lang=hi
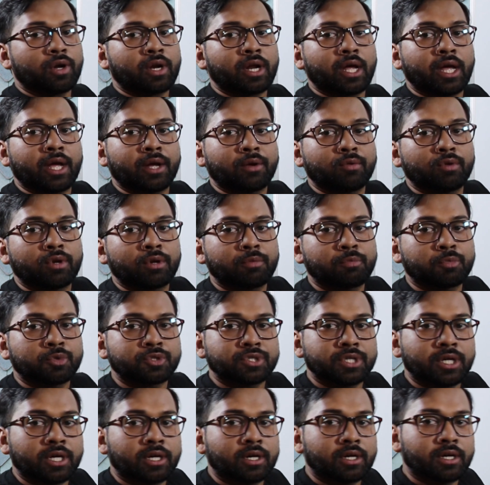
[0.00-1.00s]
और एंगुलर
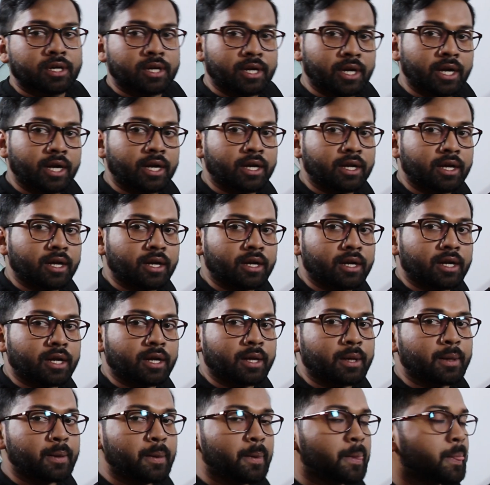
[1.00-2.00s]
प्रोजेक्ट क्रिएट करना
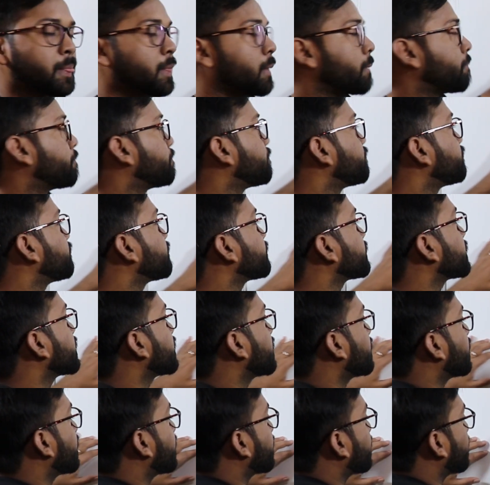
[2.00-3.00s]
है
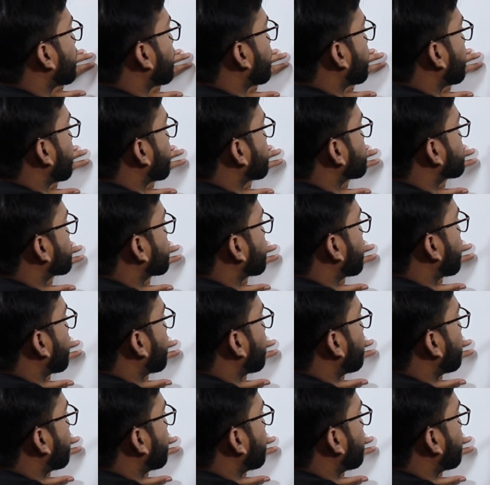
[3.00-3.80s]
नेक्स्ट क्या